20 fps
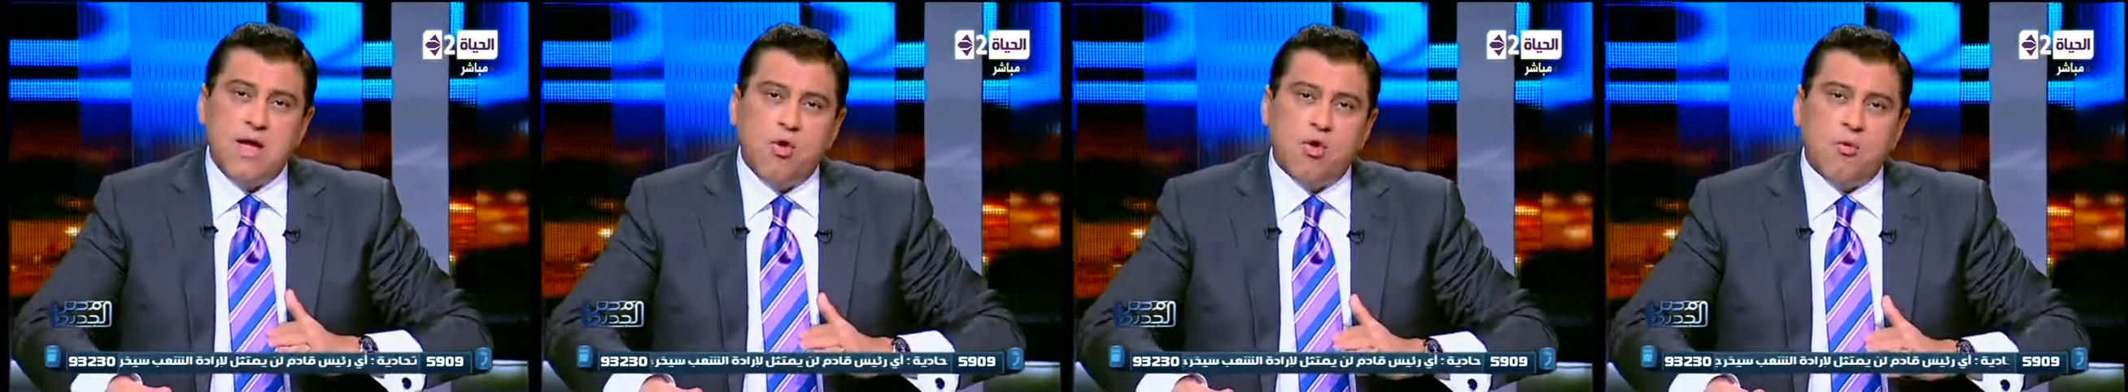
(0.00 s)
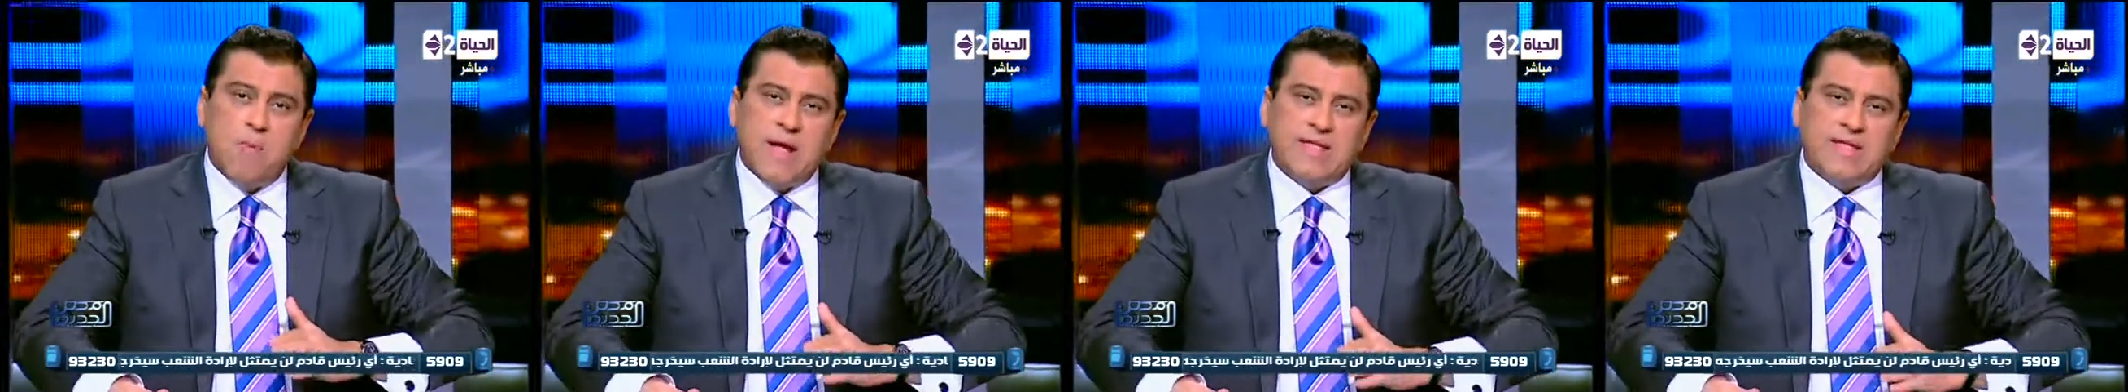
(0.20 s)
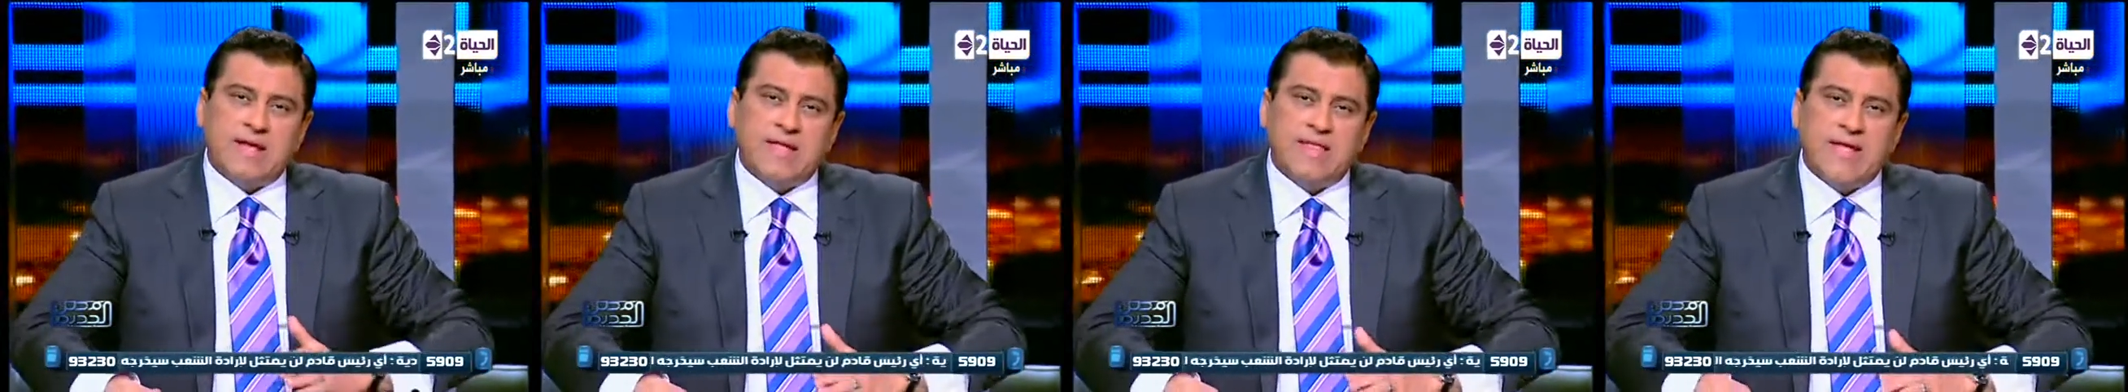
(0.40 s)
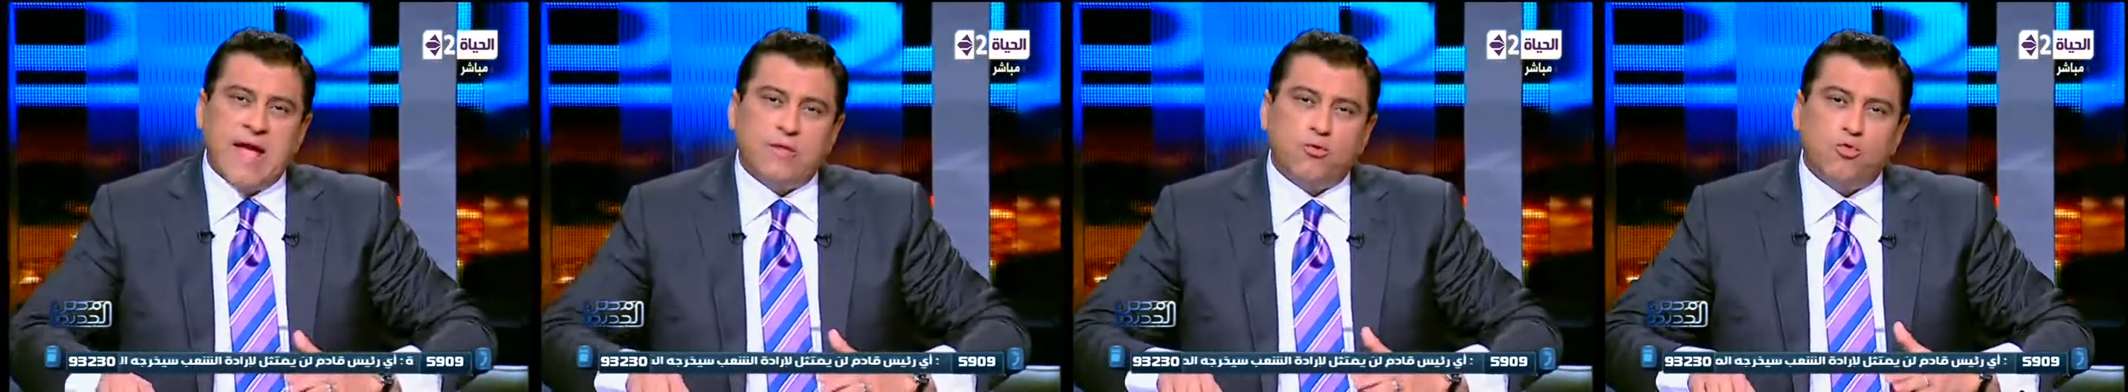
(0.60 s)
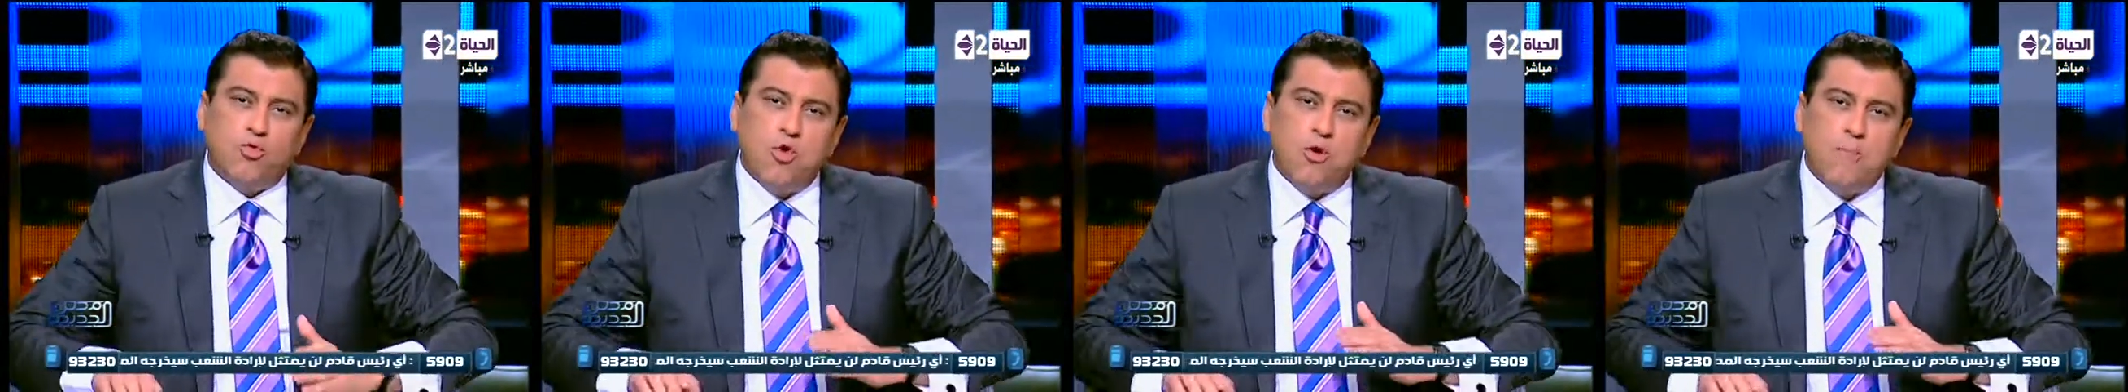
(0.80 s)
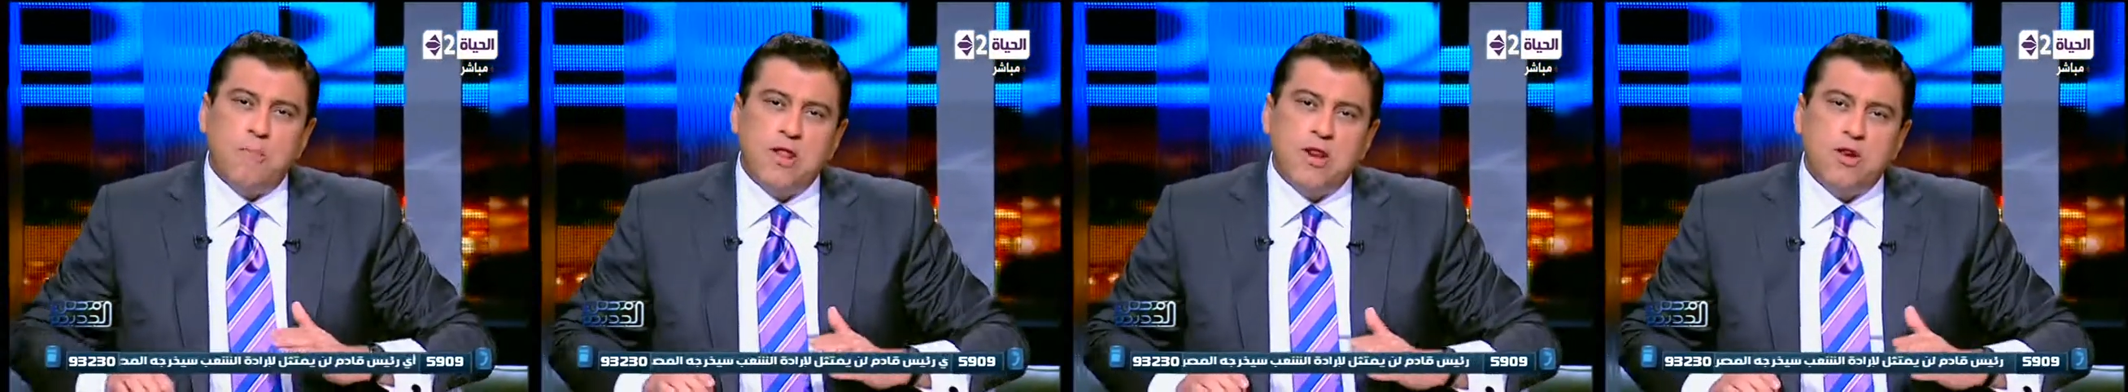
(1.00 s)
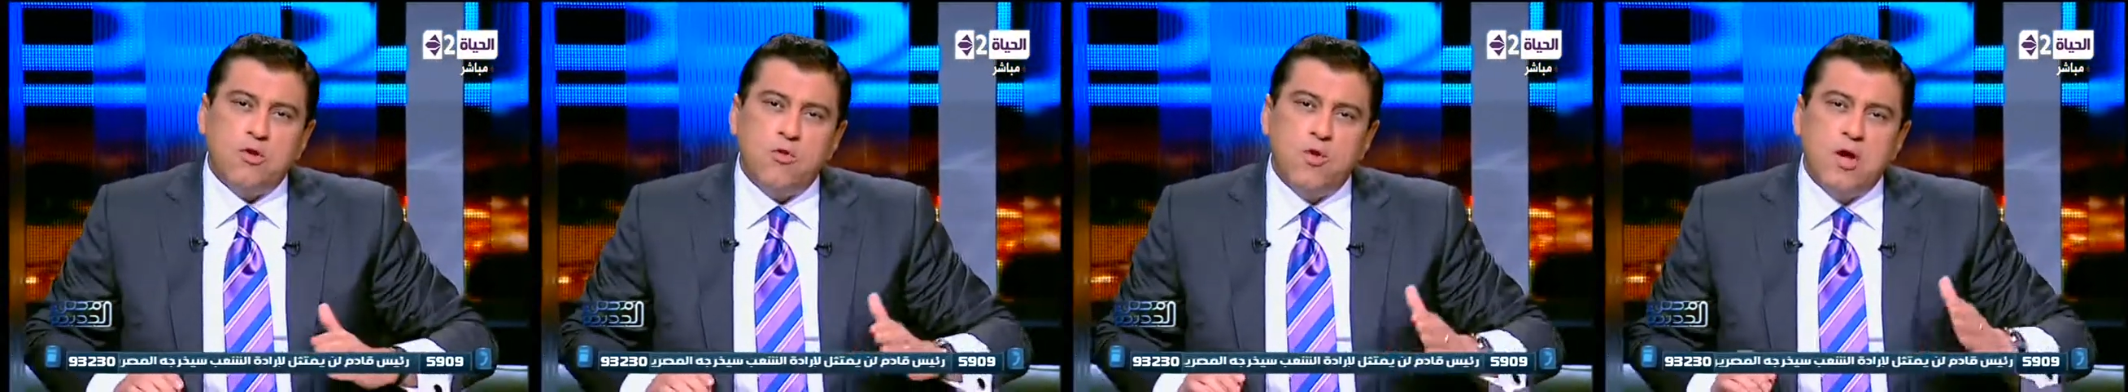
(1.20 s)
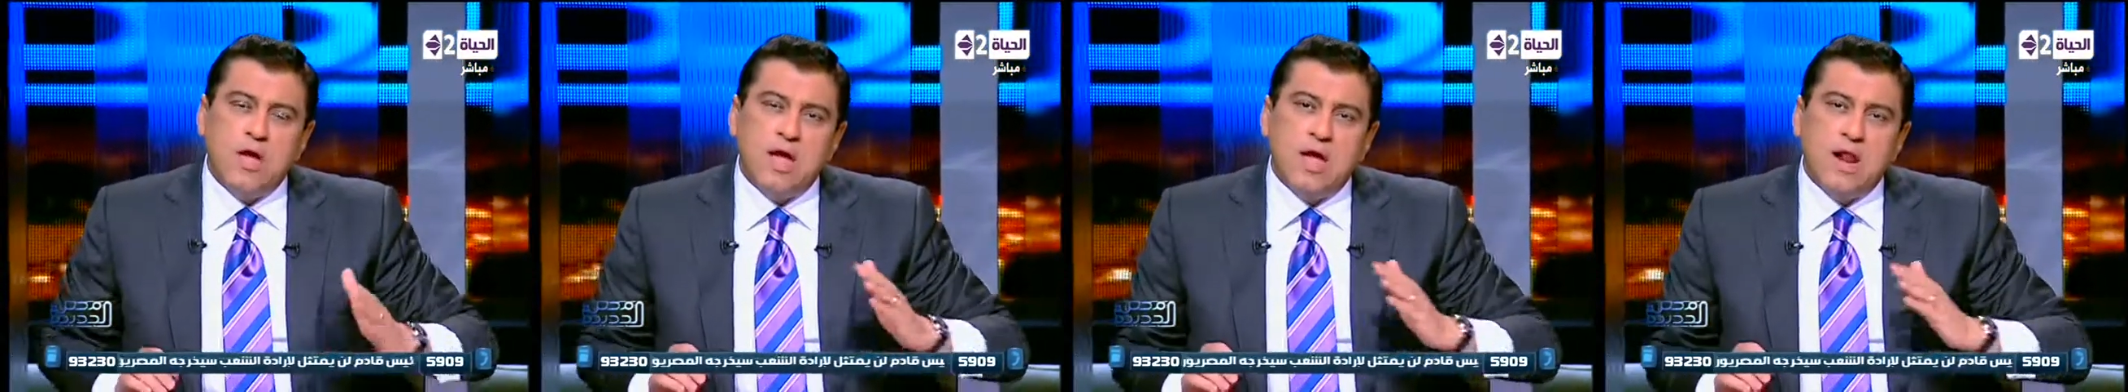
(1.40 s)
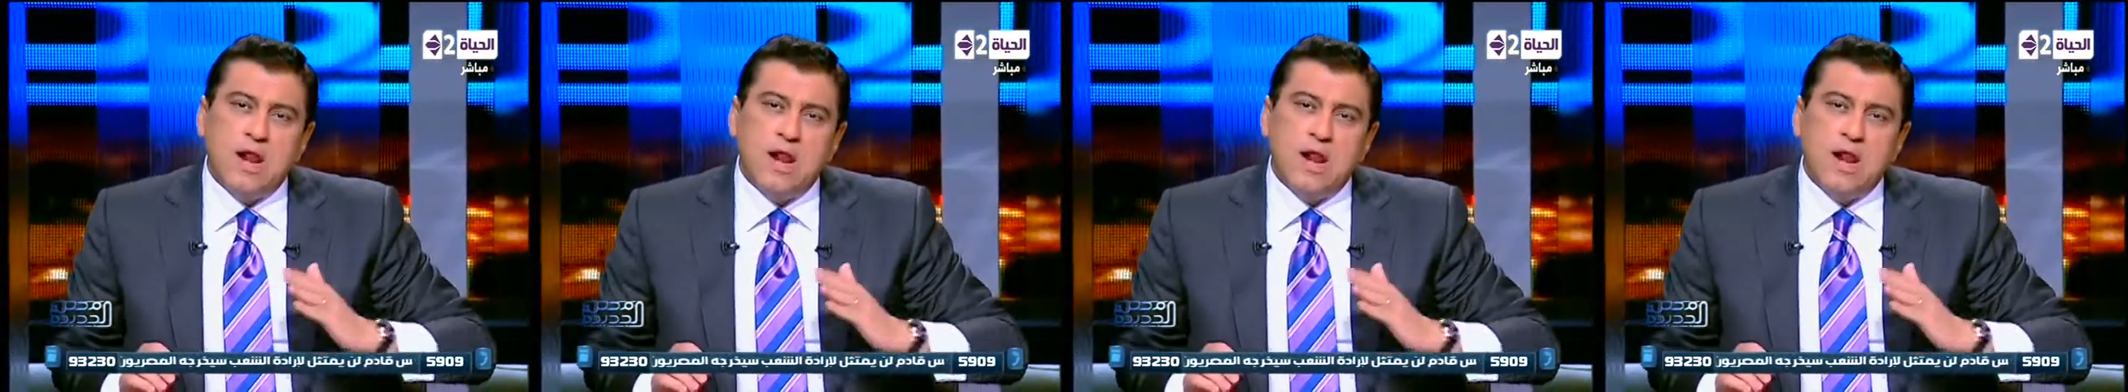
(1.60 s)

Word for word: وبعد كده هنروح منه